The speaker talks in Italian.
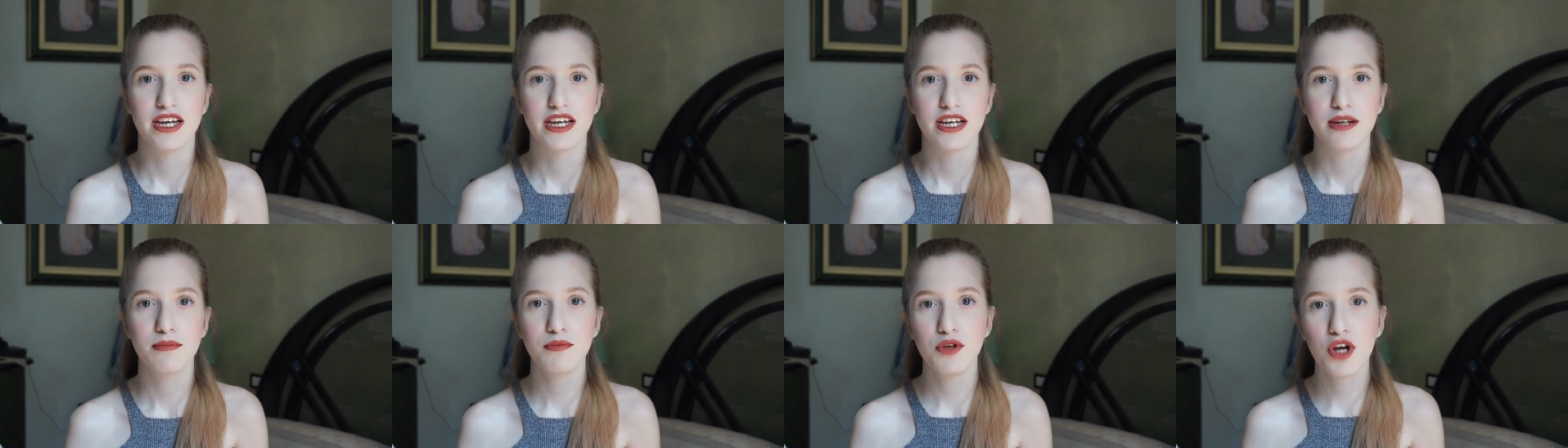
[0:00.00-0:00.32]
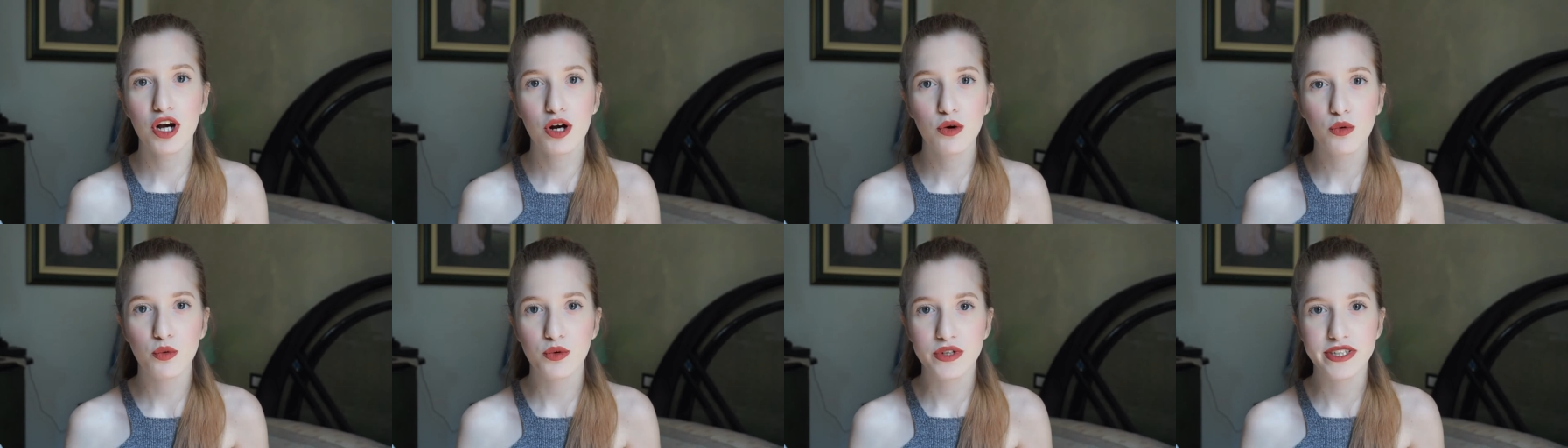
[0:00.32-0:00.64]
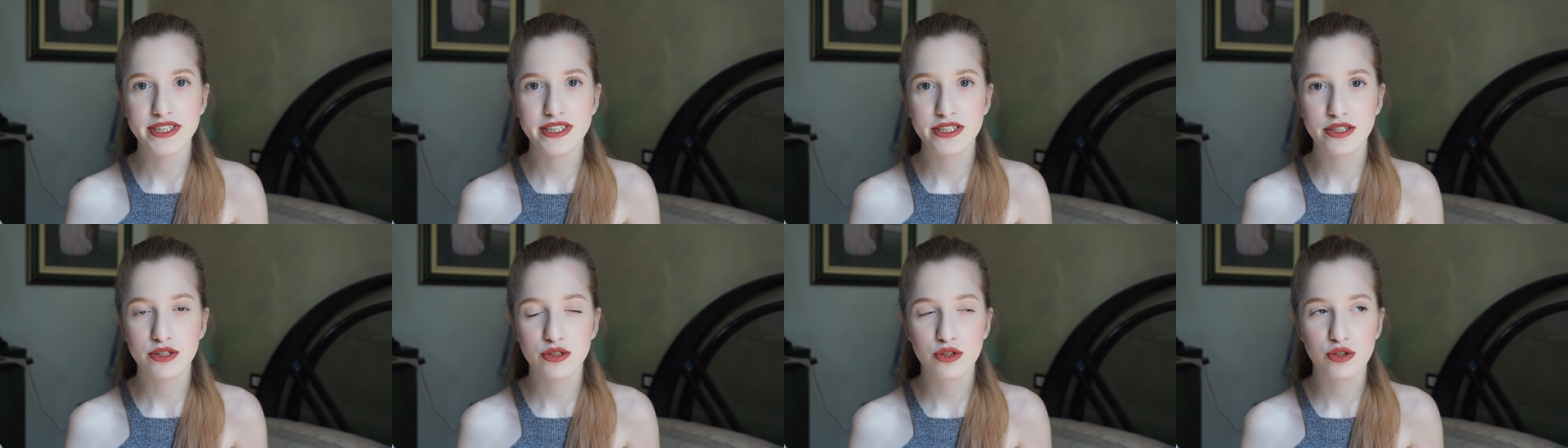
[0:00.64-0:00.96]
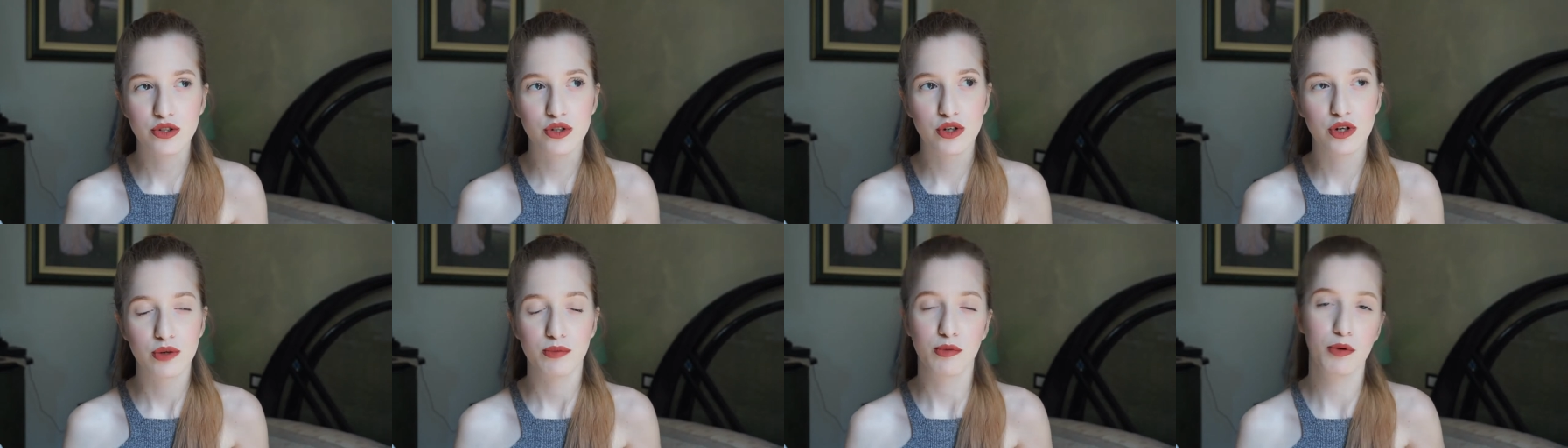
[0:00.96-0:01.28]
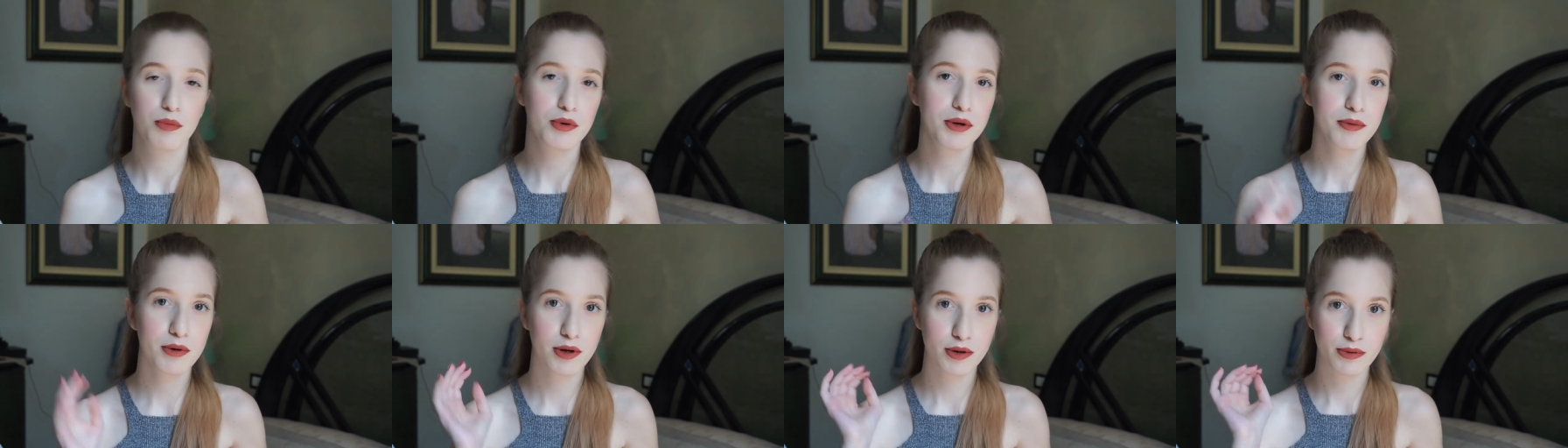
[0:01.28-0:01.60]
E il mio acquisto, il
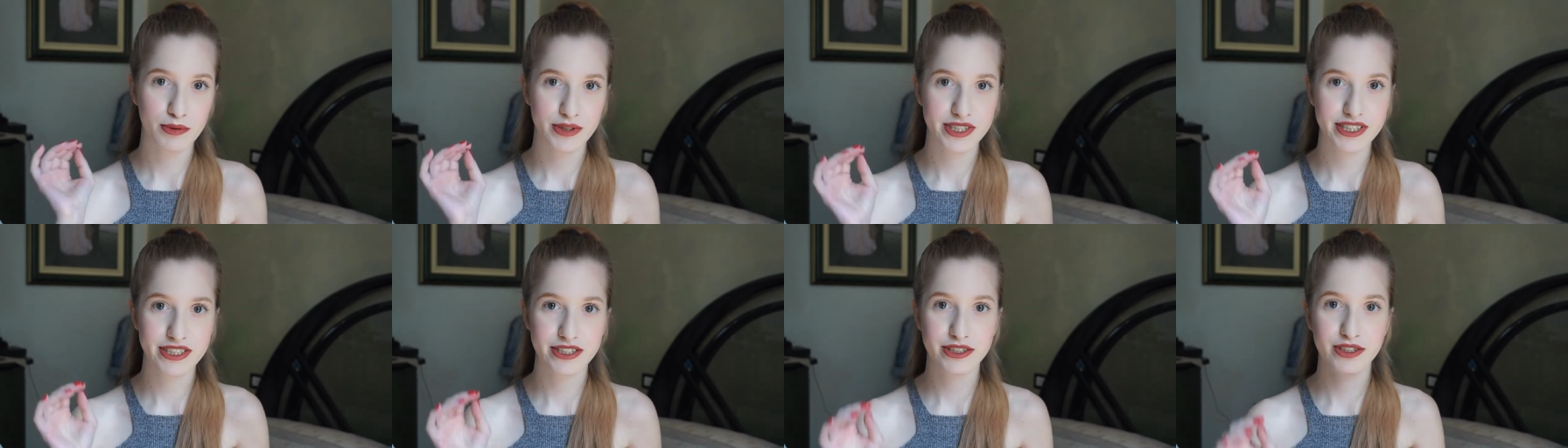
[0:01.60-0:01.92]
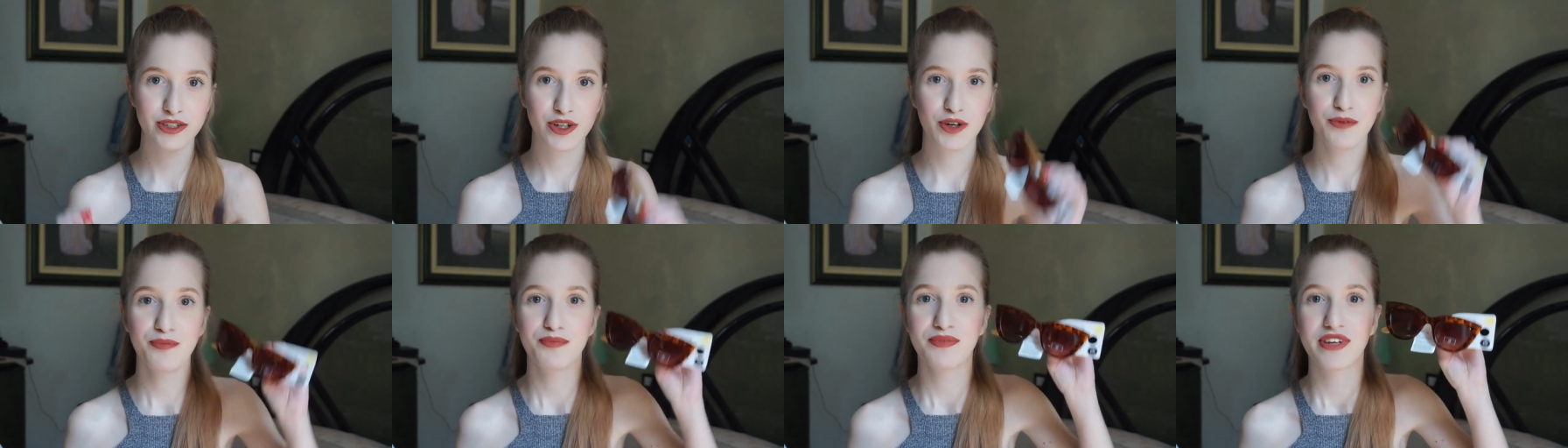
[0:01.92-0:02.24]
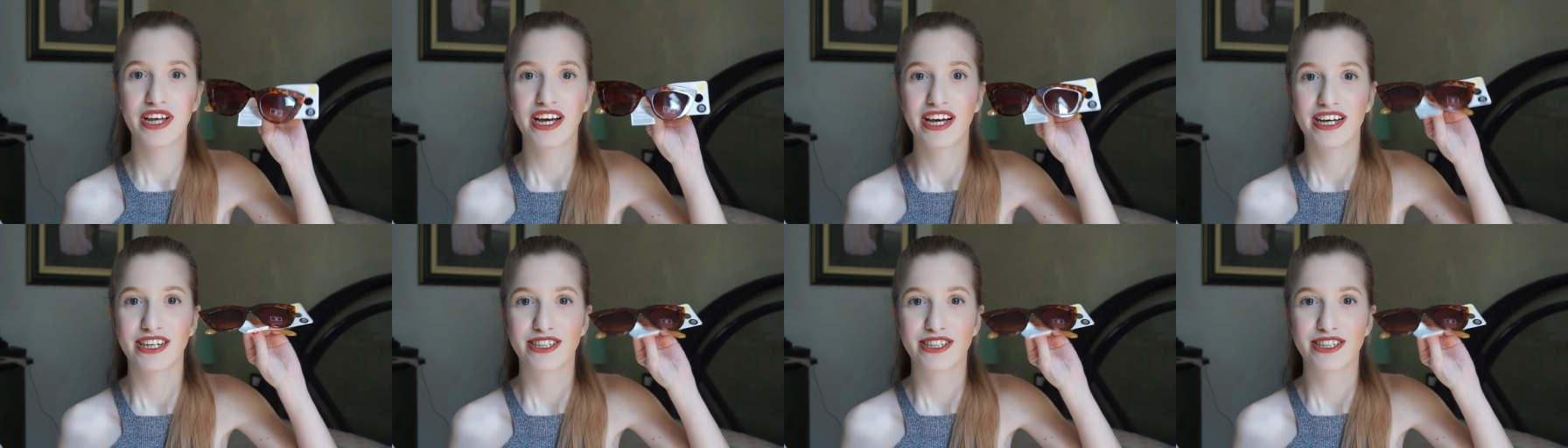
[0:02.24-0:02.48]
mio primo acquisto